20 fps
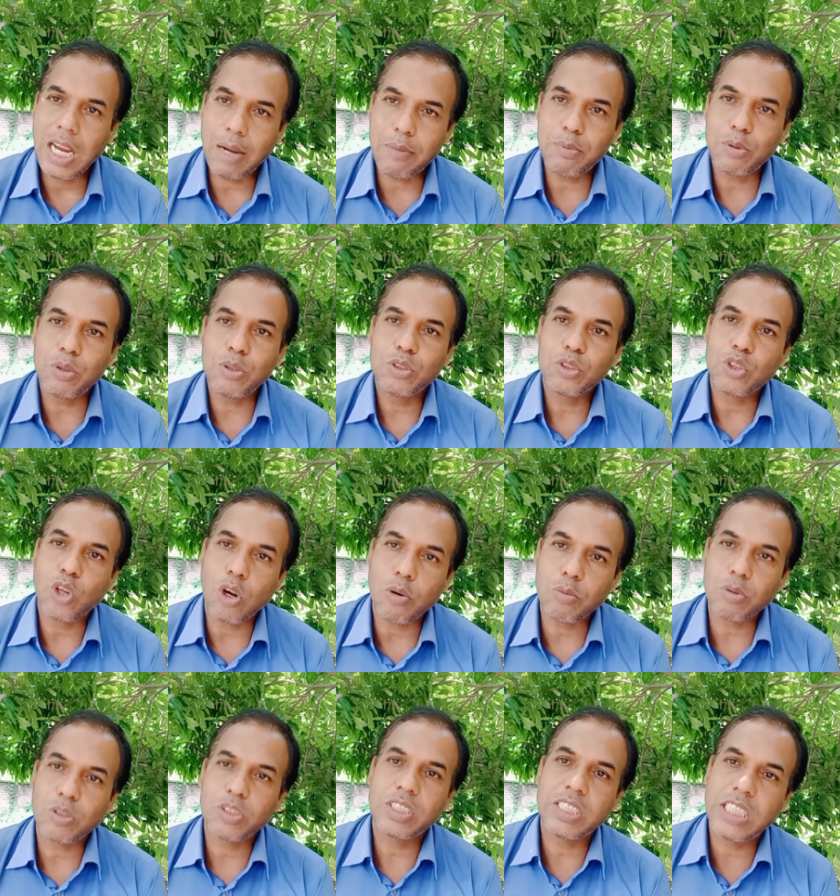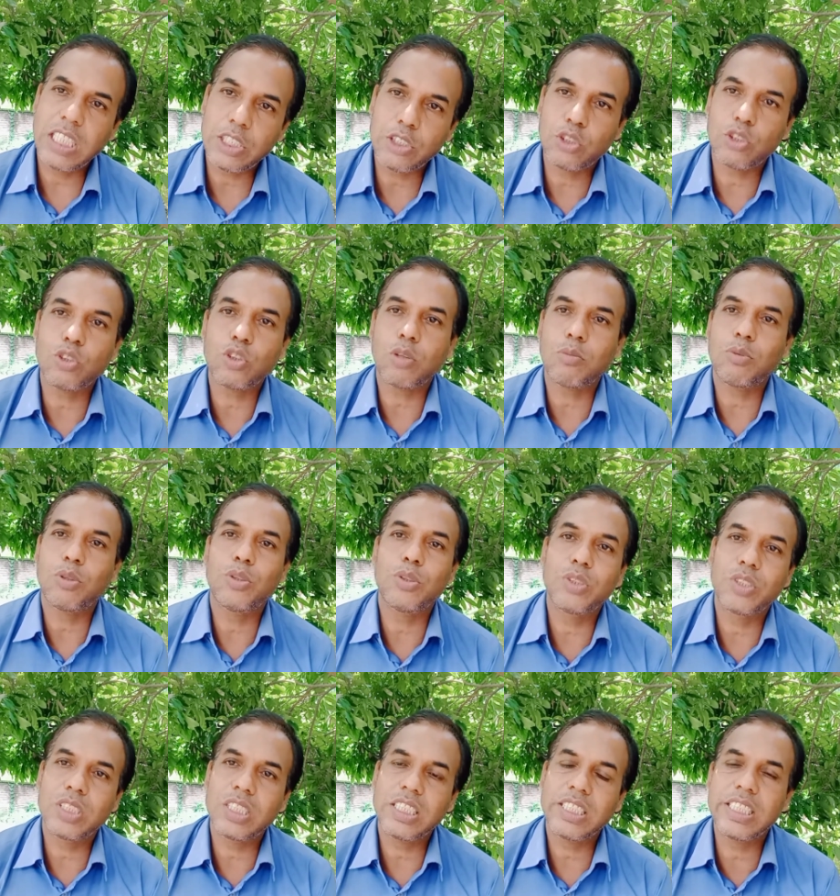এবং সর্বশ্রেষ্ঠ জন্ম
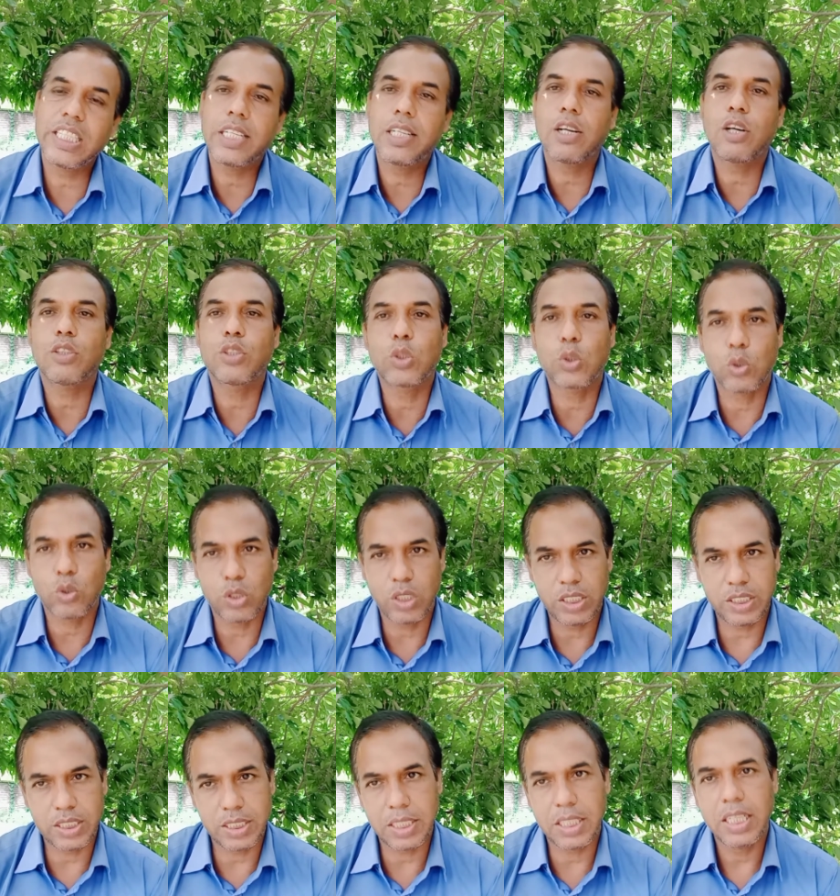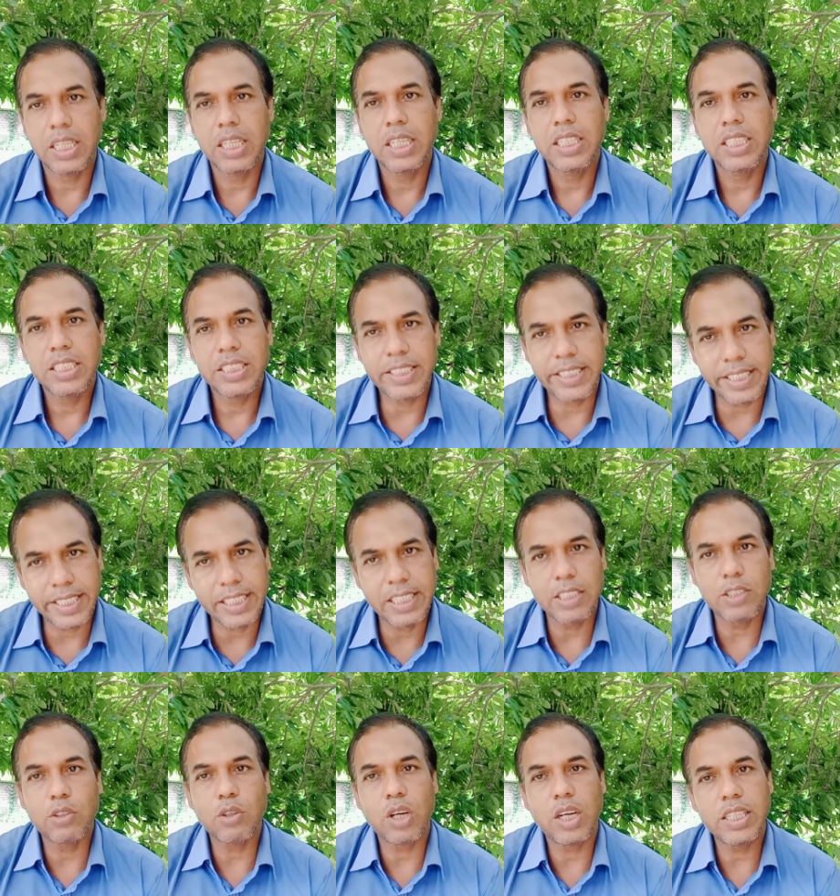হচ্ছে শিক্ষা অর্জন করে যে
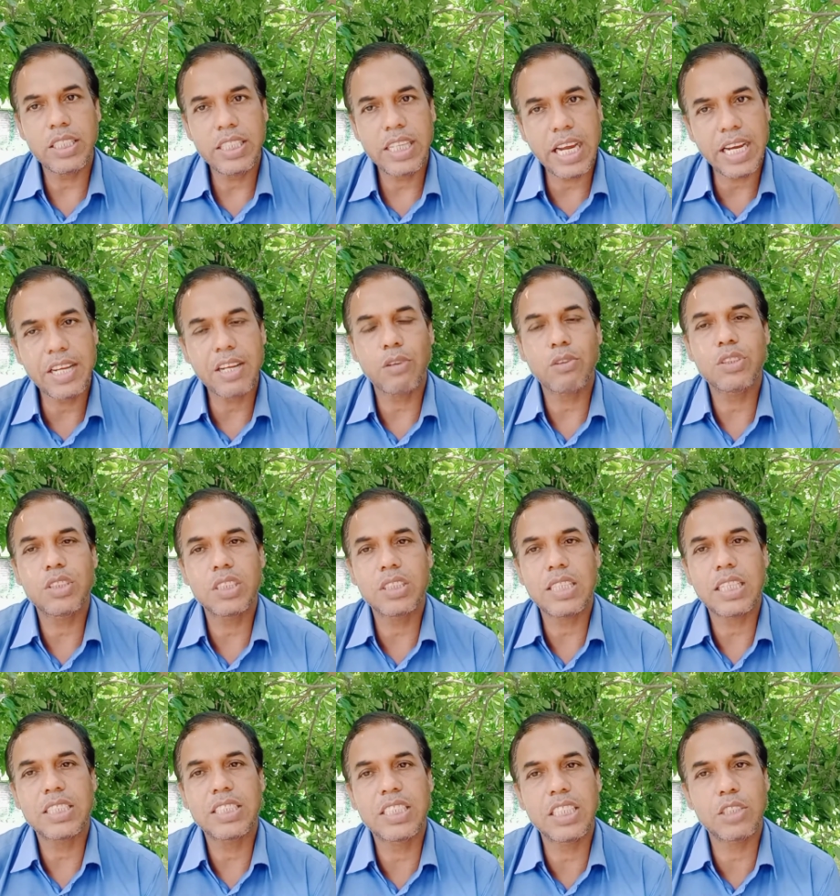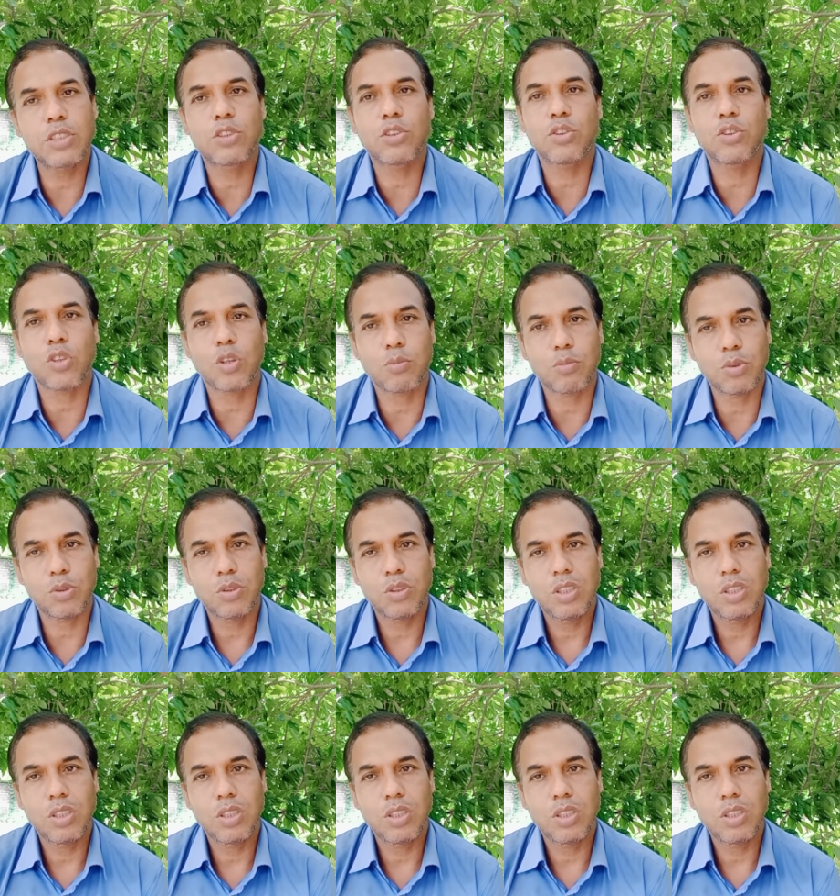শিক্ষিত হয় এটা হচ্ছে তার শ্রেষ্ঠ জন্ম